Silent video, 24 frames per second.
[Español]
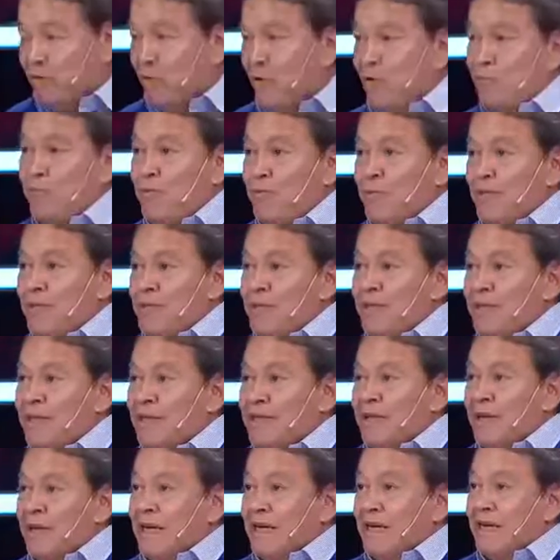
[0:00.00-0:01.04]
cupos
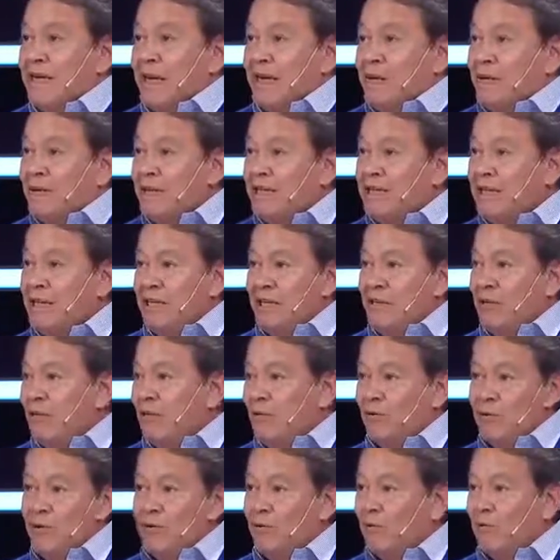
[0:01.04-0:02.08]
que a veces
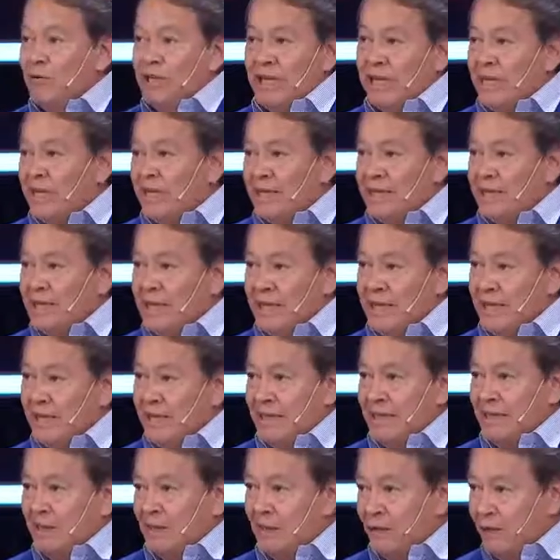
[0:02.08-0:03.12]
no lo utilizan
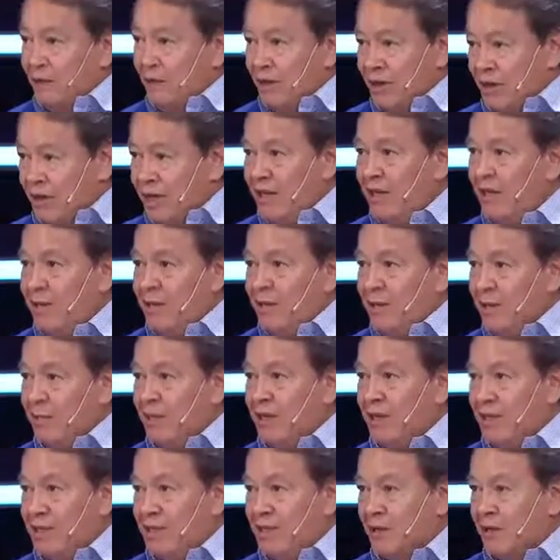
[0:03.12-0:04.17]
los niños que
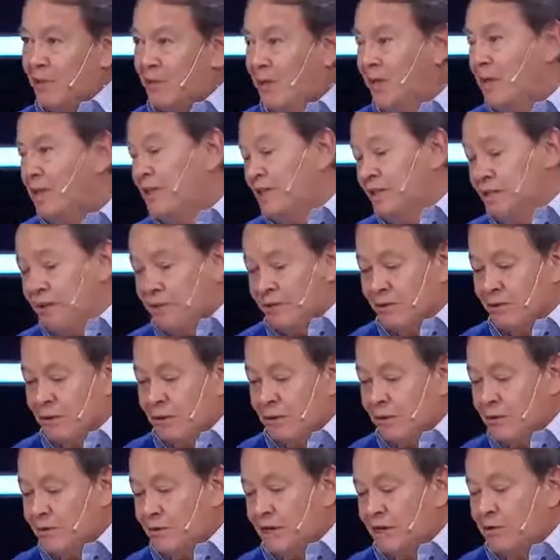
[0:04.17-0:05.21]
van a esa escuela. ¿Qué sé yo?
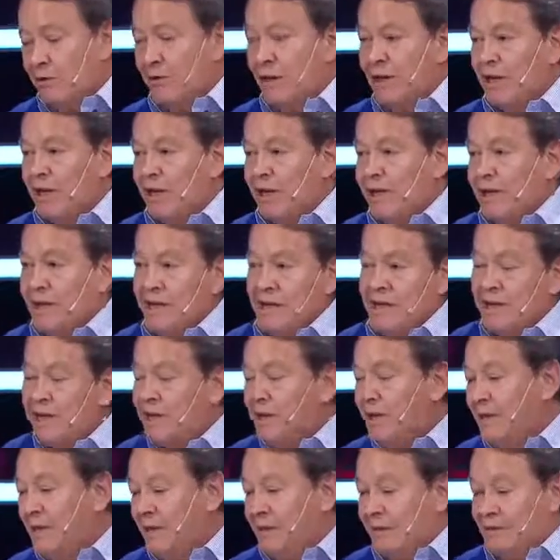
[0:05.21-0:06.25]
Una escuela que
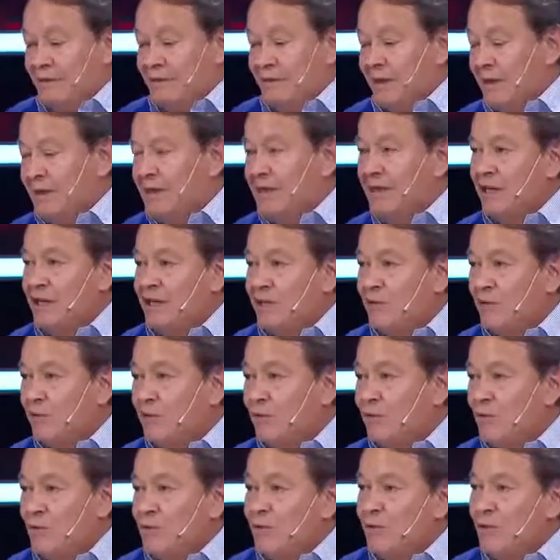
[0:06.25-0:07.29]
tiene 300
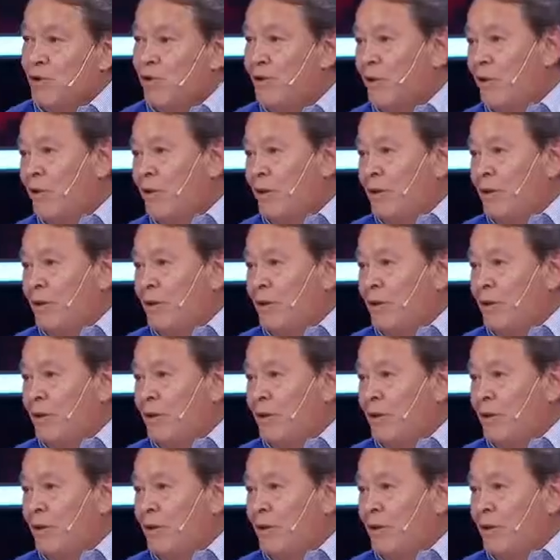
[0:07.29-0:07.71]
cupos,